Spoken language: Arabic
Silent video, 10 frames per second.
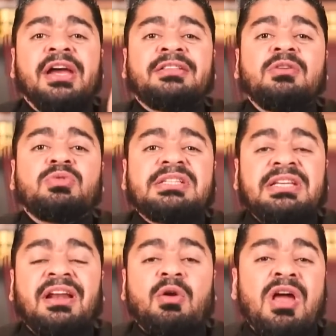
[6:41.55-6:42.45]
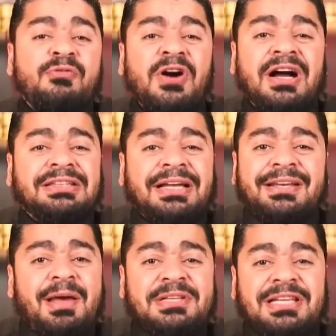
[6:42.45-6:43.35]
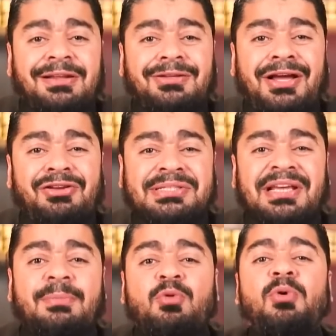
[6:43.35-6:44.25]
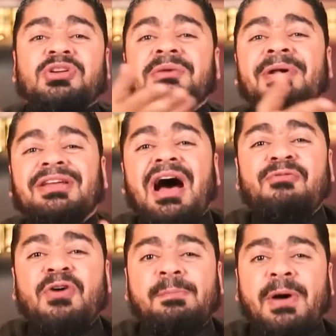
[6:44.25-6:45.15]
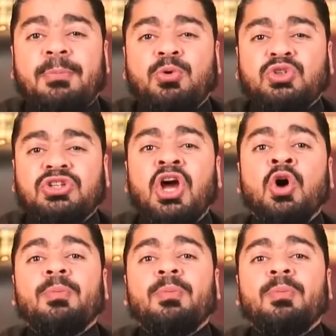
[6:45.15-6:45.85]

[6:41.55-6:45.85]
92 روايه فقط عن النبي صلى الله عليه وسلم ومعظمها ضعفها البهبودي